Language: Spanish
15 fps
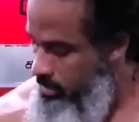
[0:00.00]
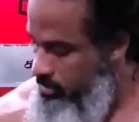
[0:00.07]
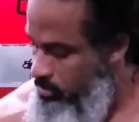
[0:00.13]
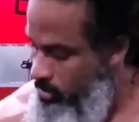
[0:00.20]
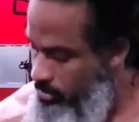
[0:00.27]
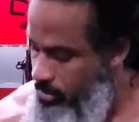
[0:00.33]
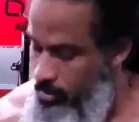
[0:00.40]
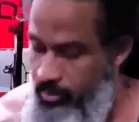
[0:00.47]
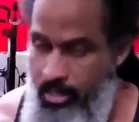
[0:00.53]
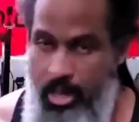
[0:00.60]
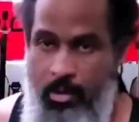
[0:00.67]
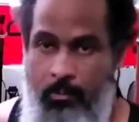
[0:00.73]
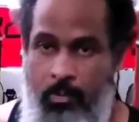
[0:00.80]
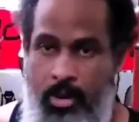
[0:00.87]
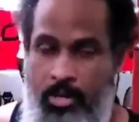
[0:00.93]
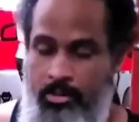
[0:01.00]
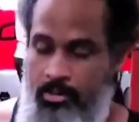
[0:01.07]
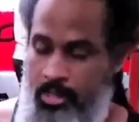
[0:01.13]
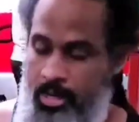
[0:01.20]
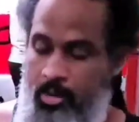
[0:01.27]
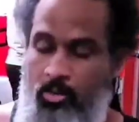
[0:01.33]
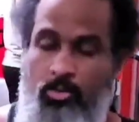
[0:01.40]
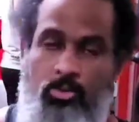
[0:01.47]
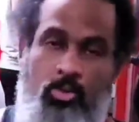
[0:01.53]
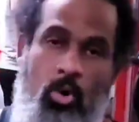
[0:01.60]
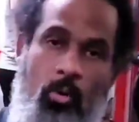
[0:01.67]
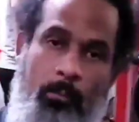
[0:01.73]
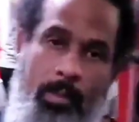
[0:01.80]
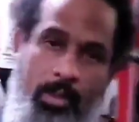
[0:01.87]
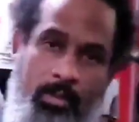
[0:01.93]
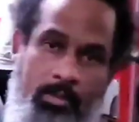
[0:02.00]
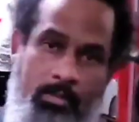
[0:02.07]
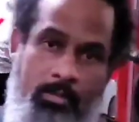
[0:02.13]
donde ustedes pueden tener un tope